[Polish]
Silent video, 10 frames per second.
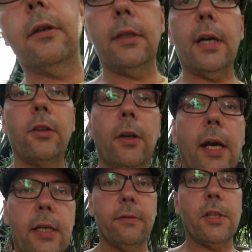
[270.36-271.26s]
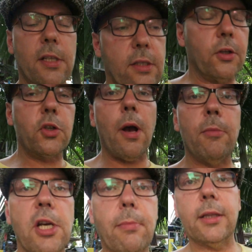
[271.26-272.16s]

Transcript: No i tak to jest właśnie. Skończyła mi się